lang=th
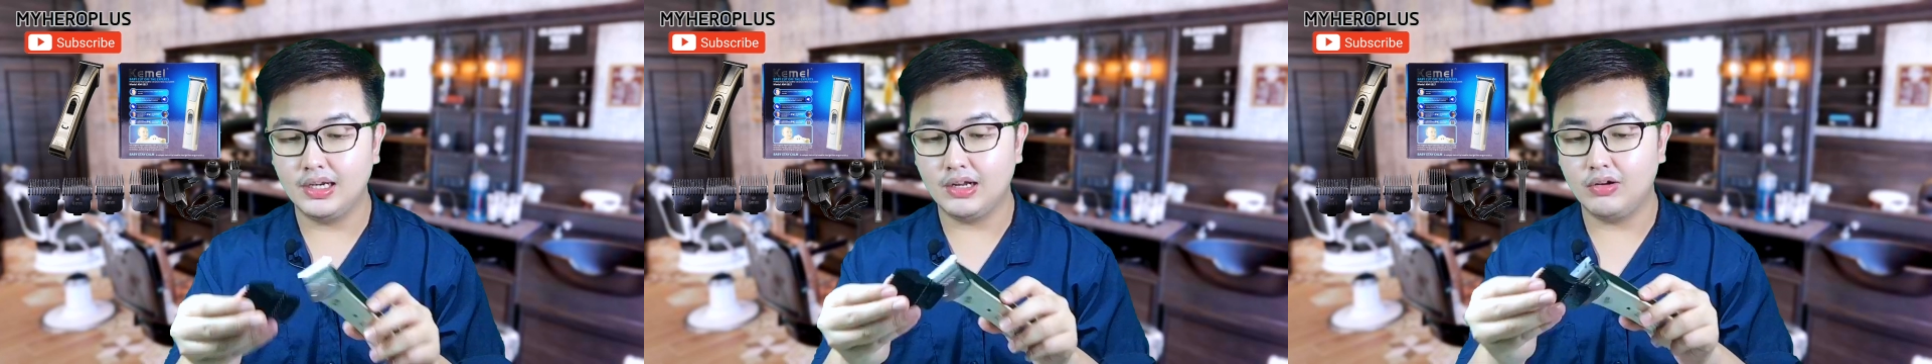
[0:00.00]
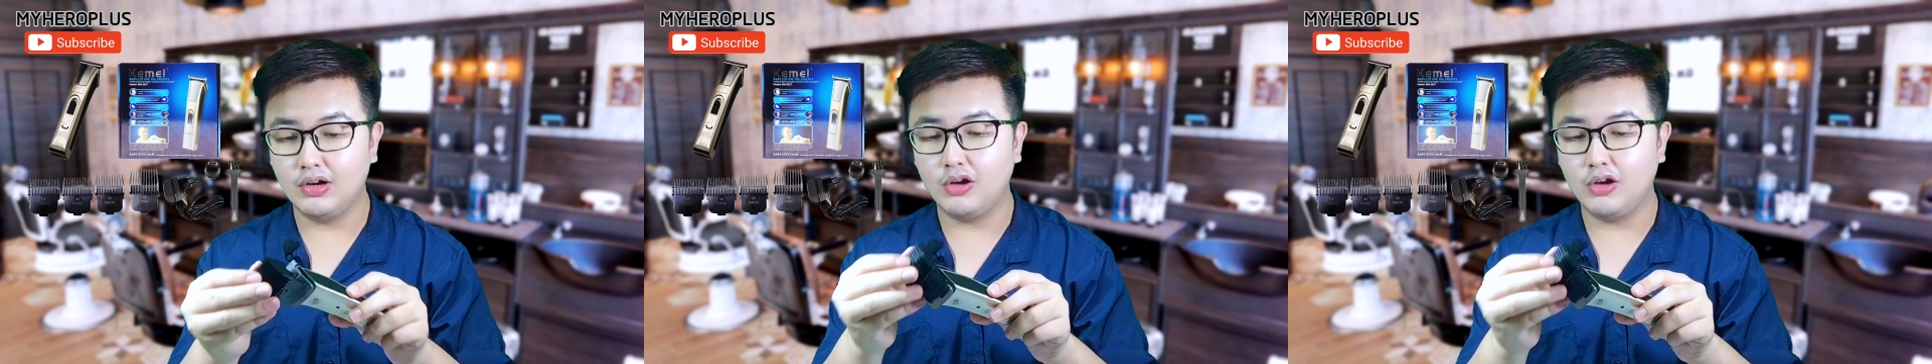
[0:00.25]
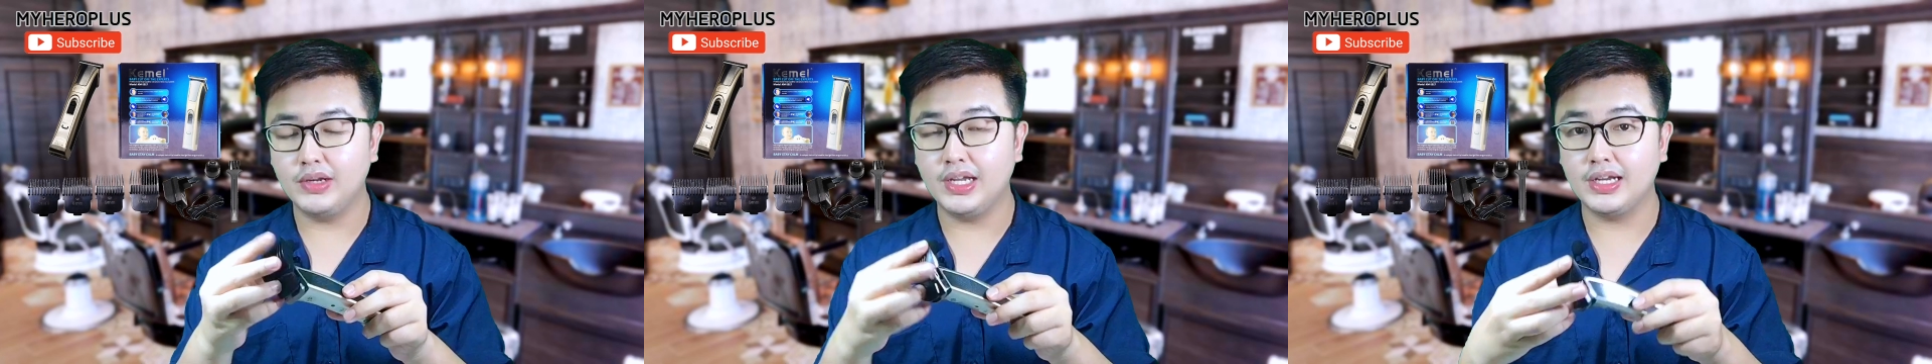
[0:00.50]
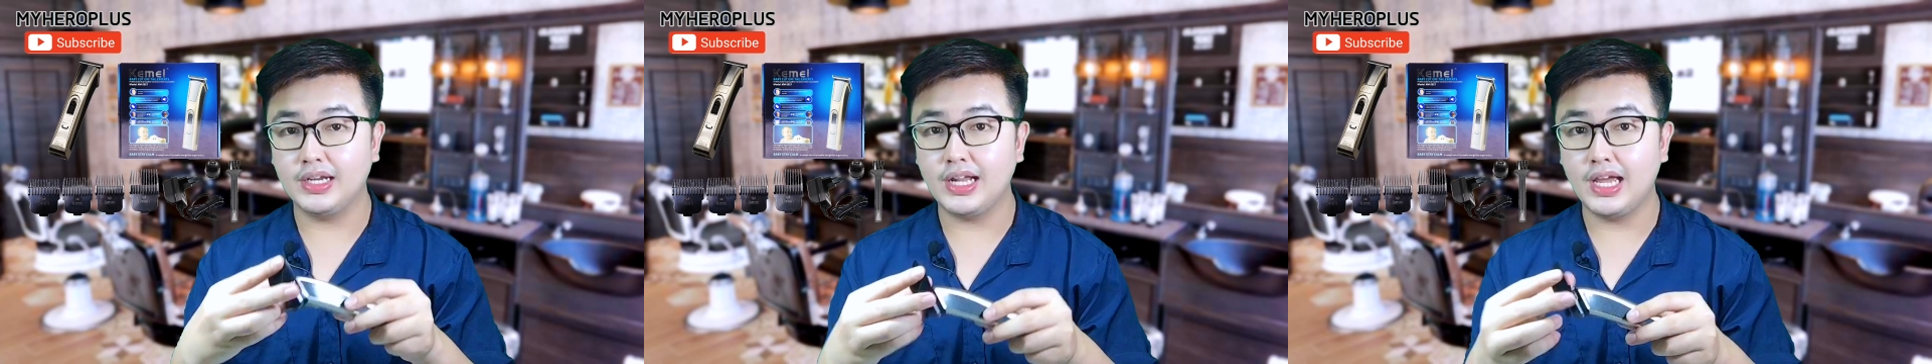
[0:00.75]
เราลองหวีอ
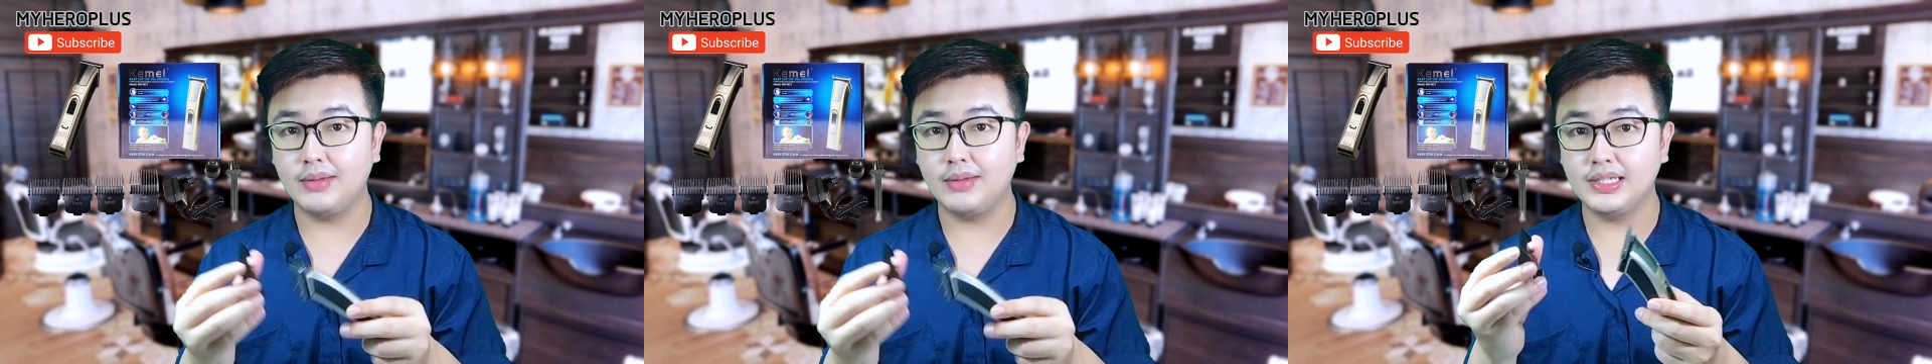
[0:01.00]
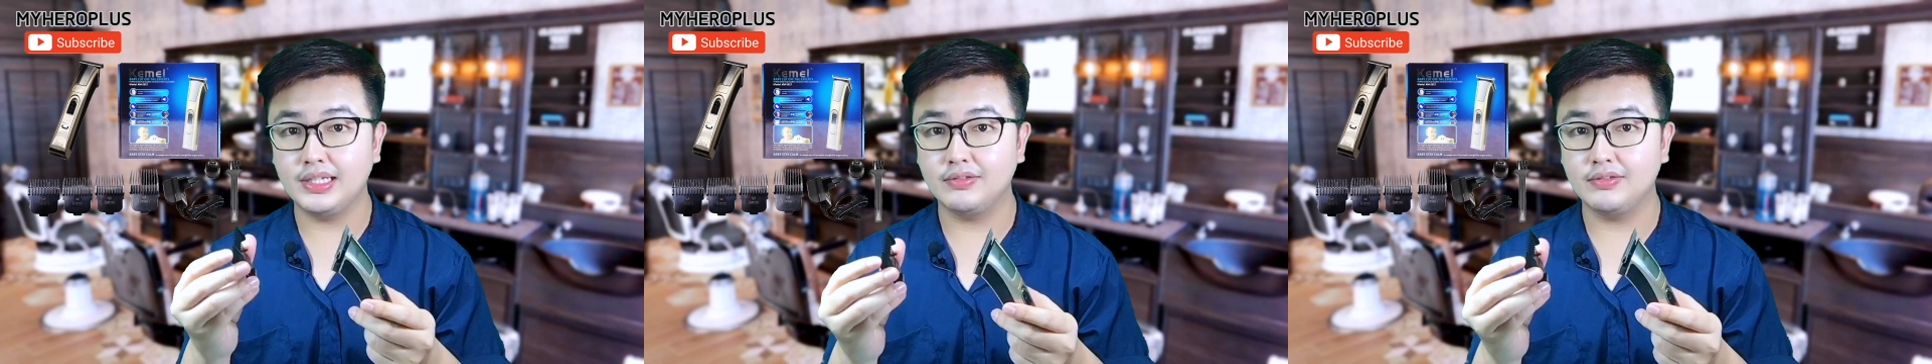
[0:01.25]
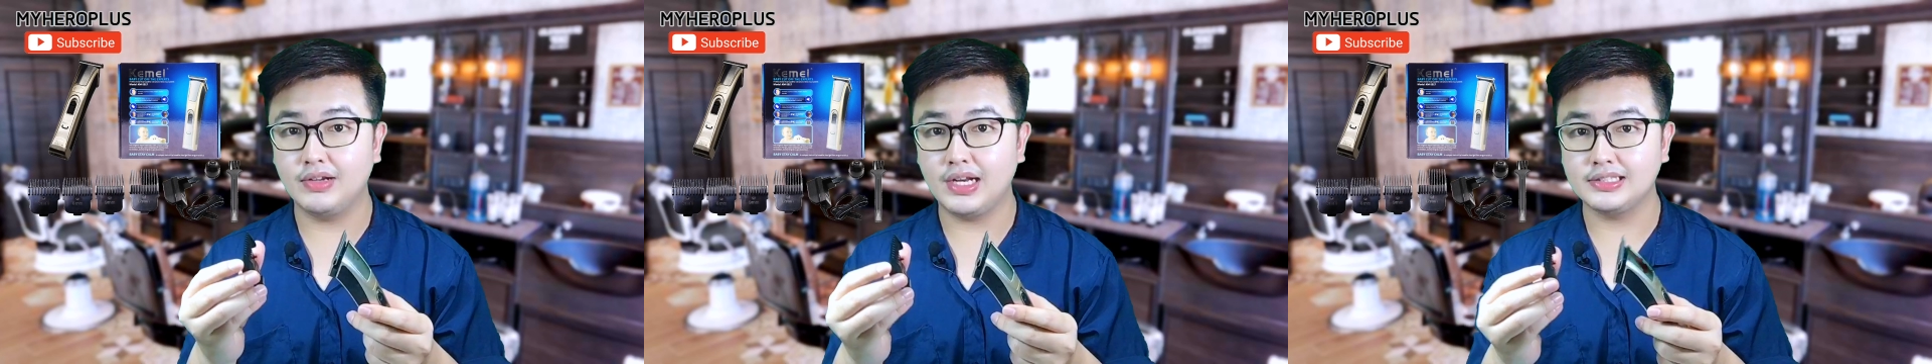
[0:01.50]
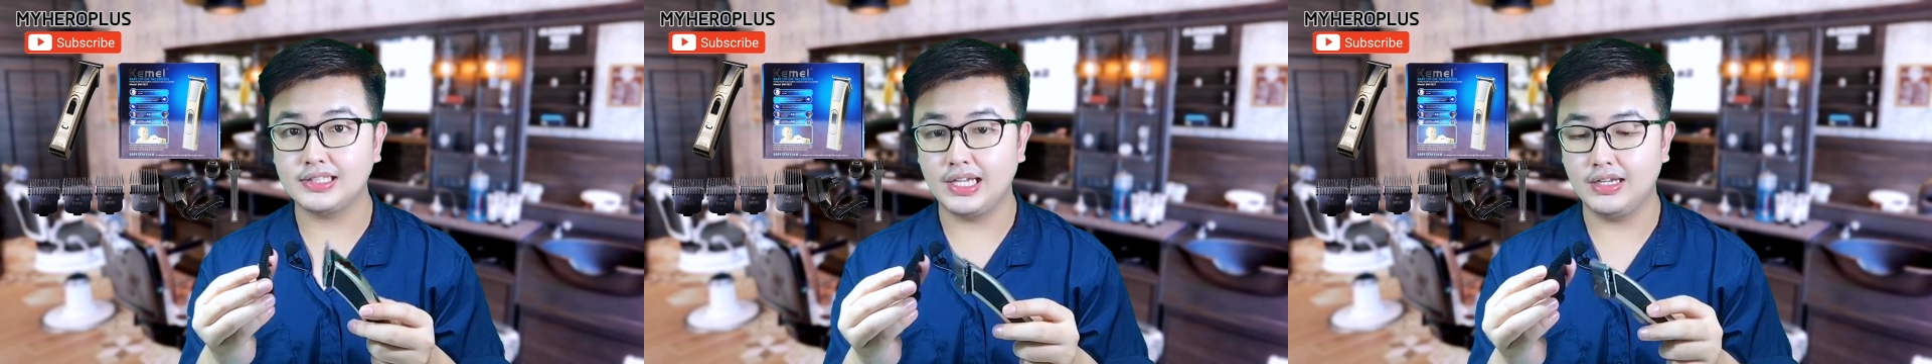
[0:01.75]
ย่างนี้ได้ครับนี่เว
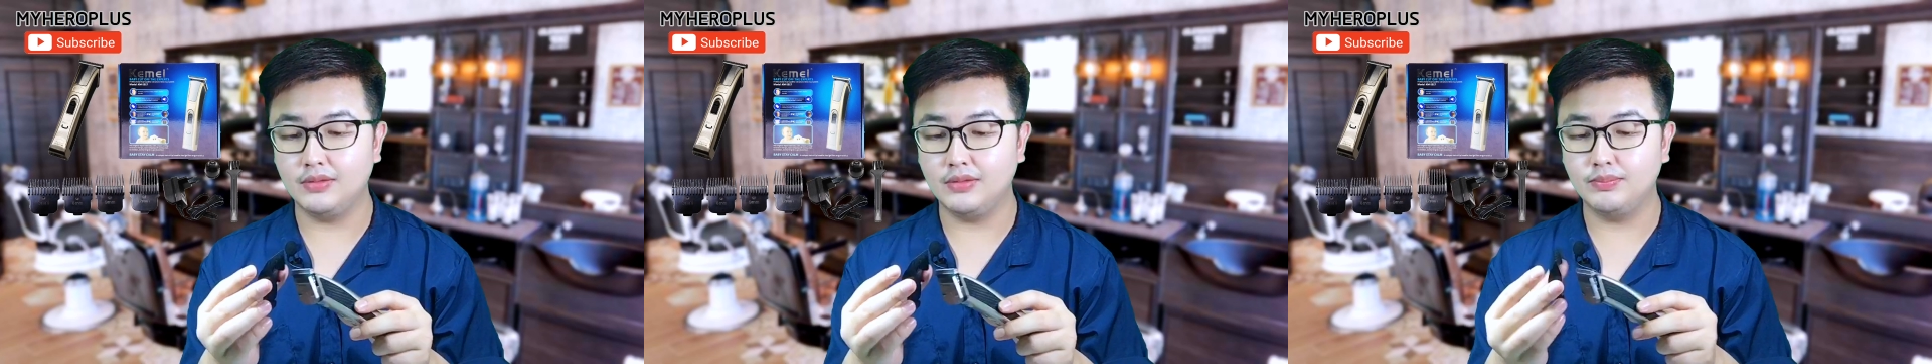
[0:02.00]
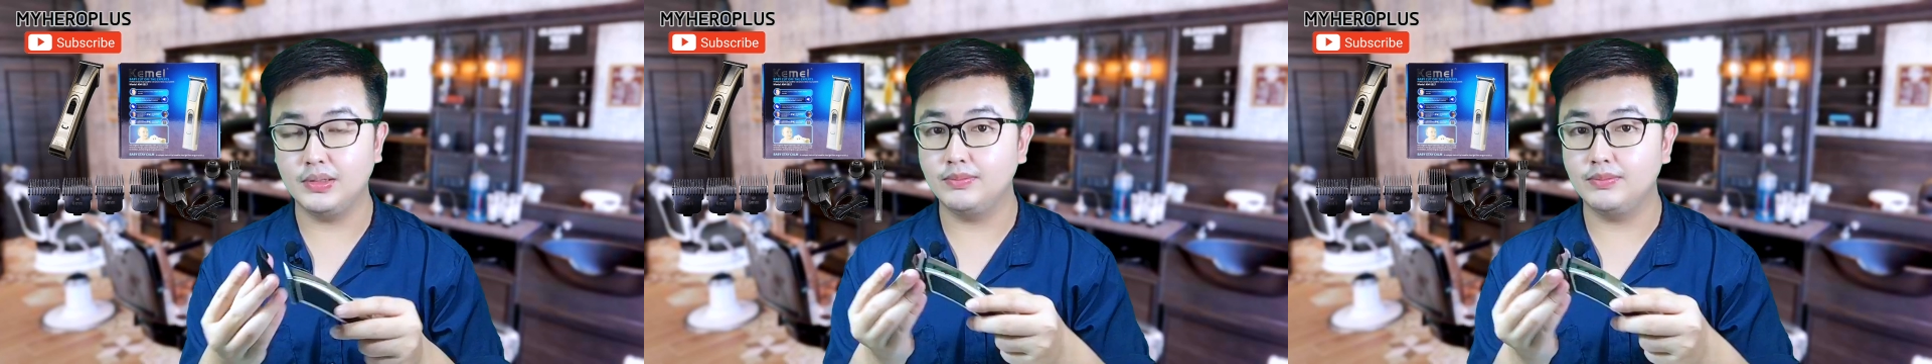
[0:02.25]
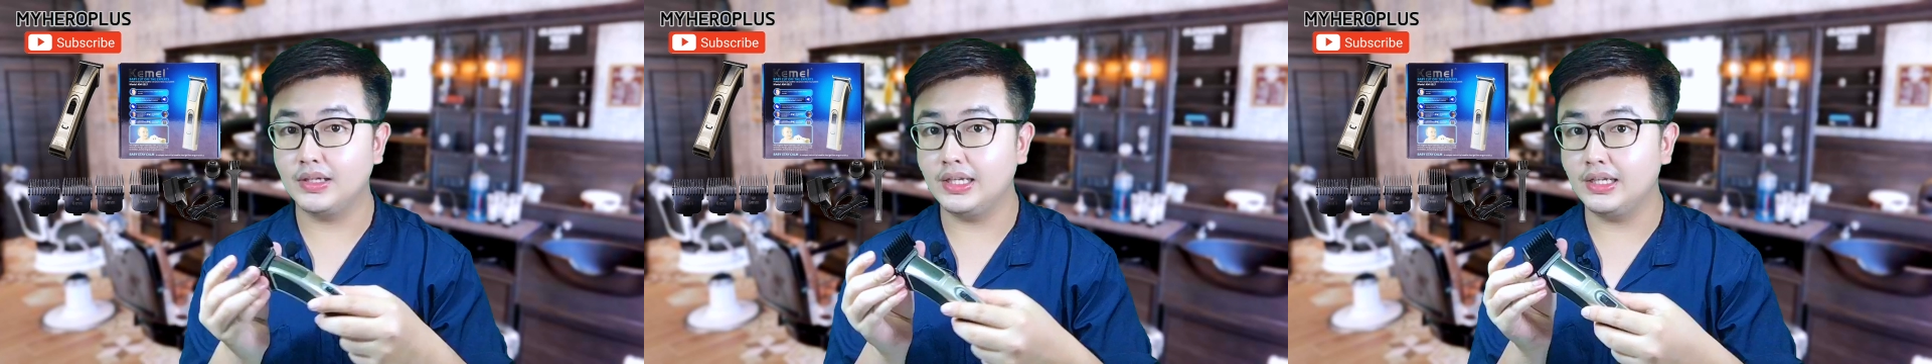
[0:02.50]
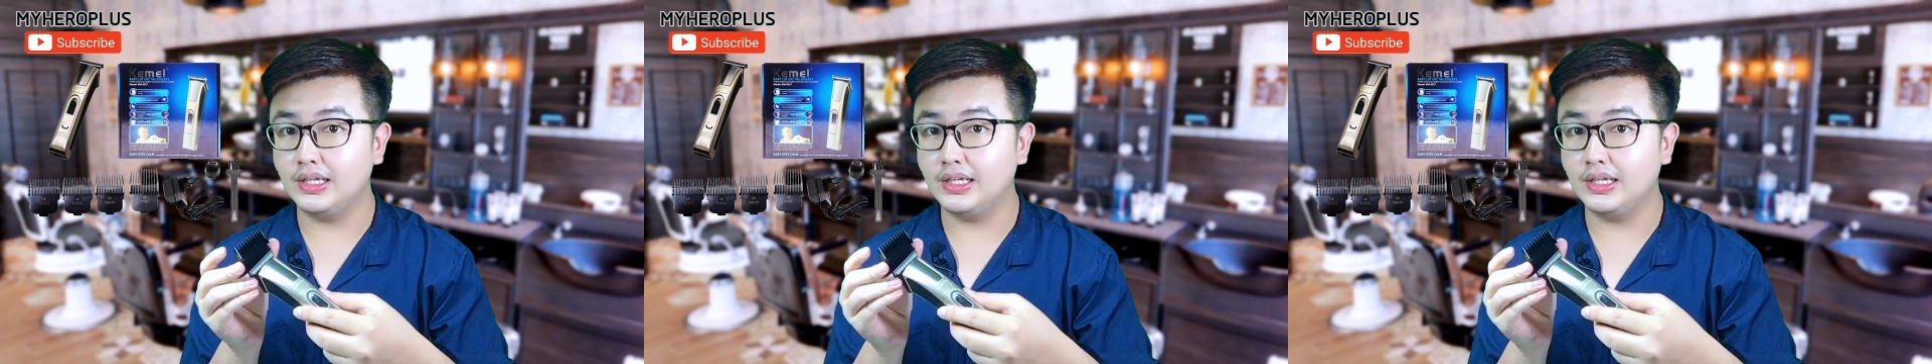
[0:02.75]
ลาใส่ก็ปึ๊บอย่างนี้